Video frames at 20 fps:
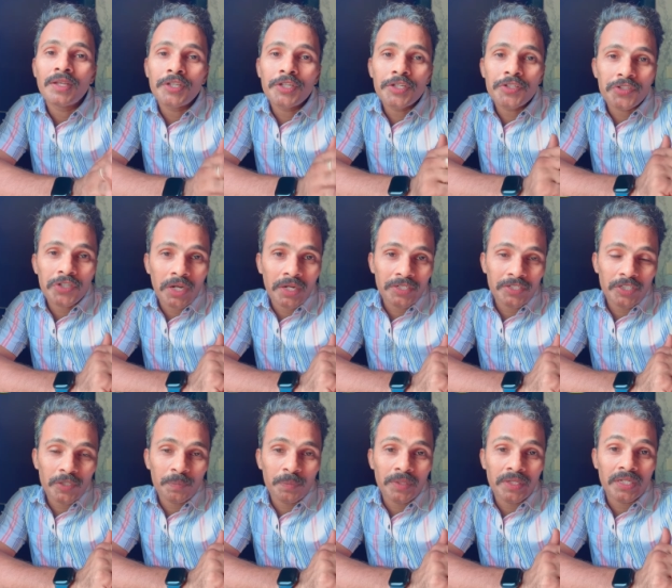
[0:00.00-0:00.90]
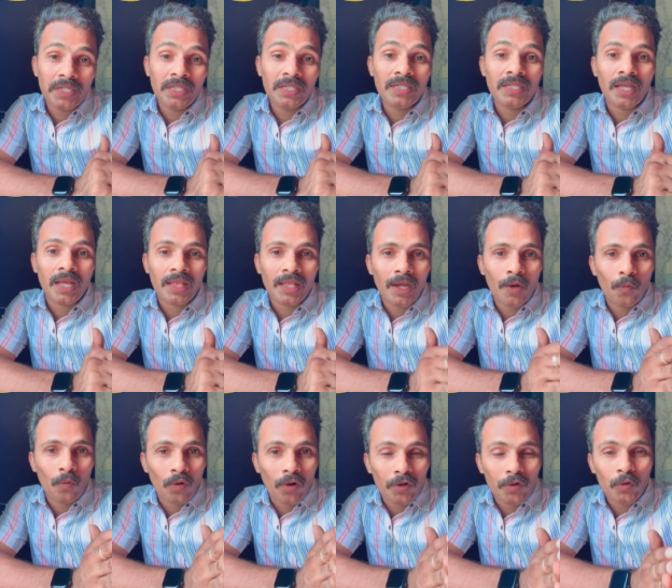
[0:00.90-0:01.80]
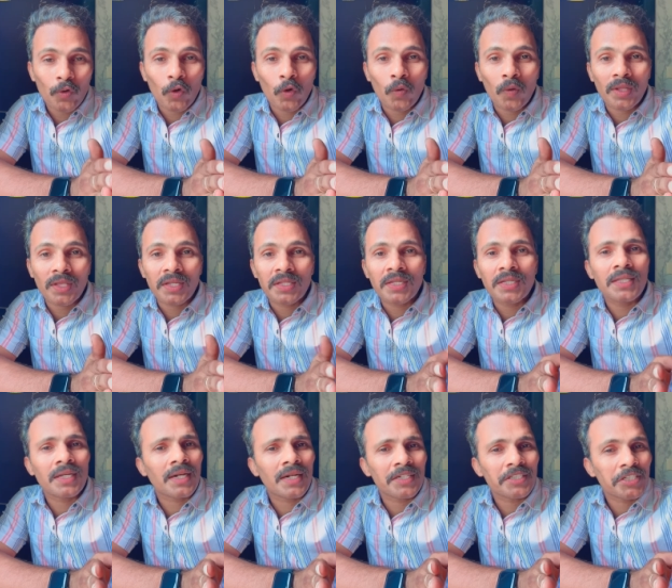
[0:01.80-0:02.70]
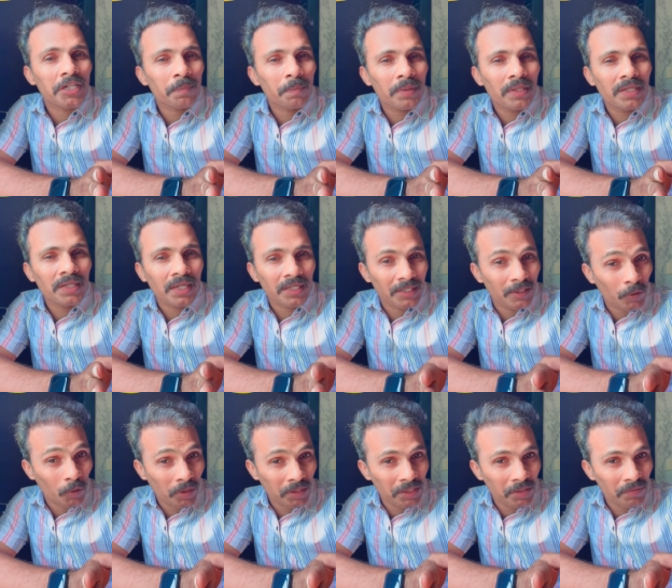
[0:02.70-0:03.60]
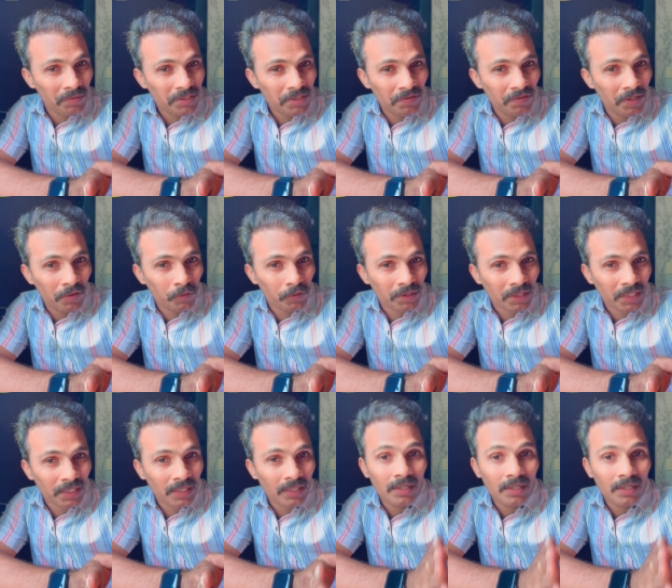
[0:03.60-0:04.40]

ఈ చాట్ జీపీటీని ఎలా వాడుకోవాలనేది ఇక్కడ చెప్పలేం కదండి ఒక నిమిషమే ఉంది